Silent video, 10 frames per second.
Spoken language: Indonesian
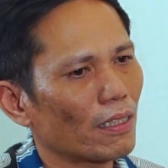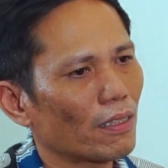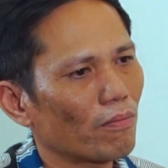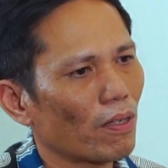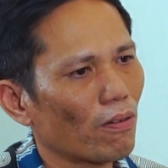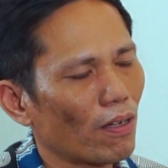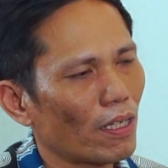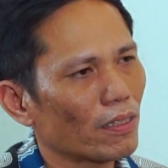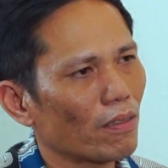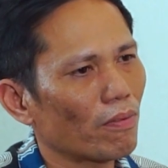nanti
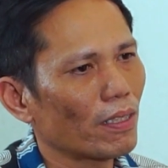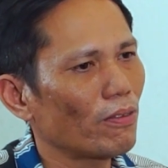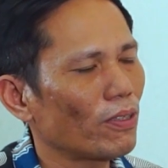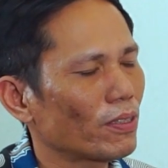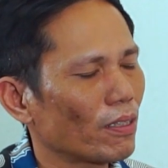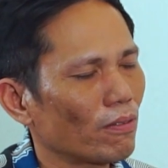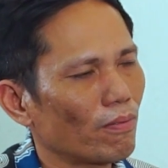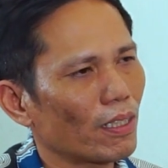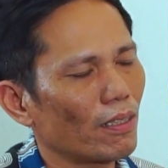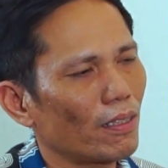pengelolaan sampah di Indonesia itu
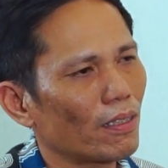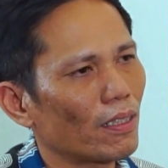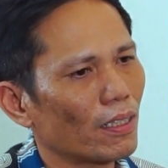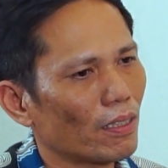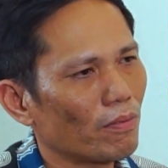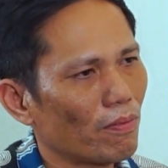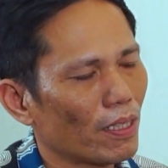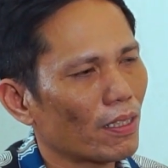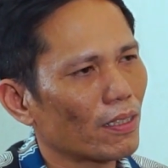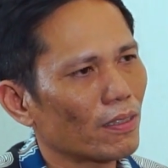makin lebih
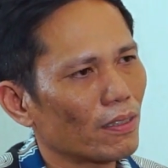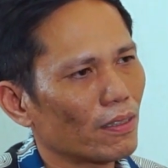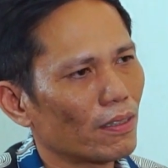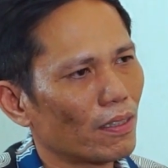baik lagi.